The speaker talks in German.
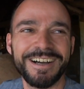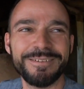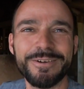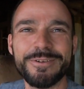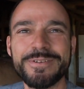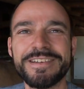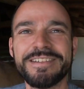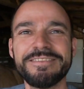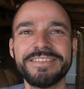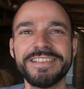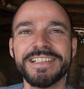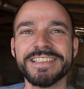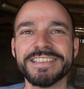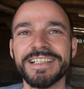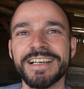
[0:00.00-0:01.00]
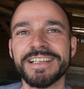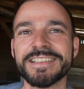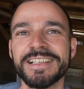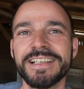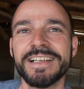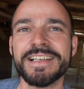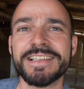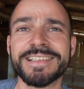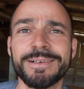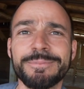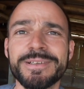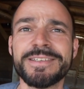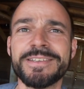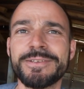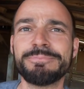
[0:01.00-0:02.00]
aber unten, wie gesagt,
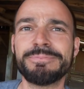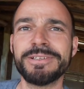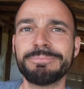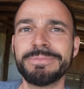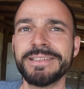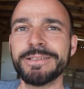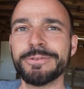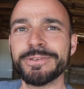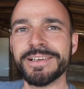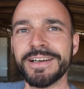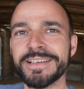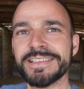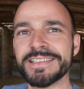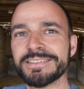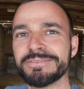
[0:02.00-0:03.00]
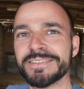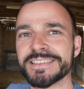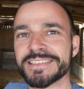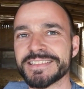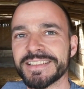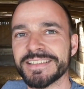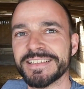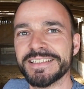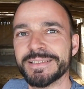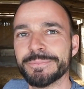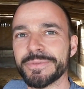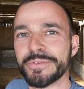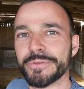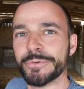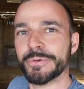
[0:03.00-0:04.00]
sammelt sich Pipi und alles, was dann
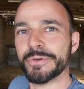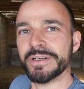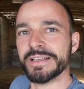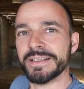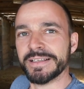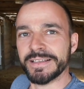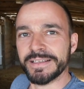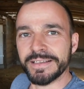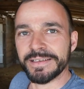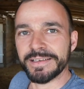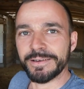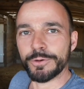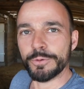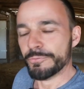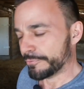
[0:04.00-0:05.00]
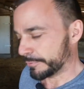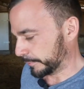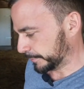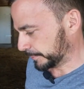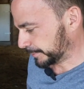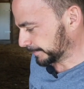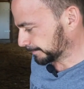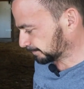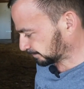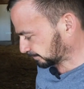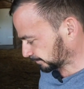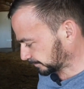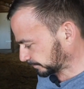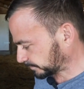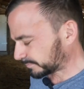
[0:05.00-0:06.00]
eben so da rumfleucht.
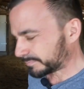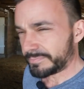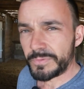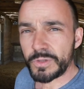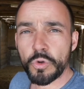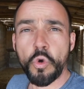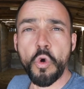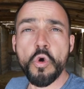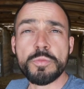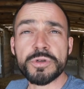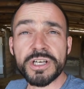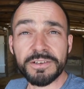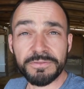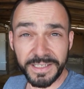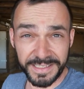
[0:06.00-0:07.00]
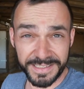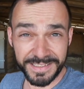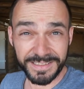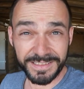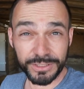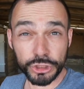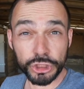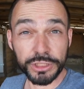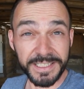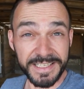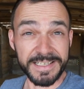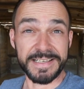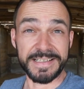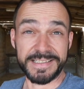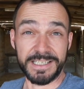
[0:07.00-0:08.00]
Komischerweise
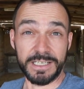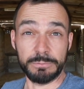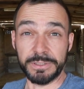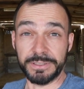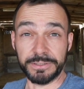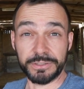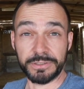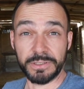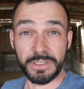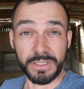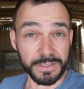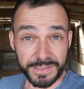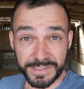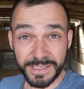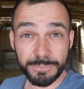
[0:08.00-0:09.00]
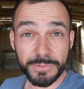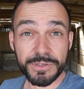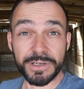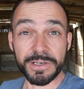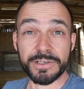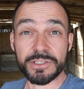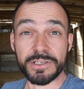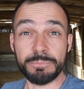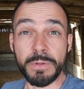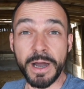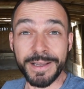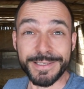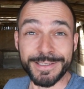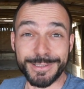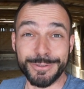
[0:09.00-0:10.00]
stinkt es aber nicht. Das hat mich eigentlich am
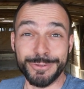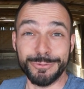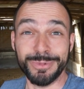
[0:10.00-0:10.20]
meisten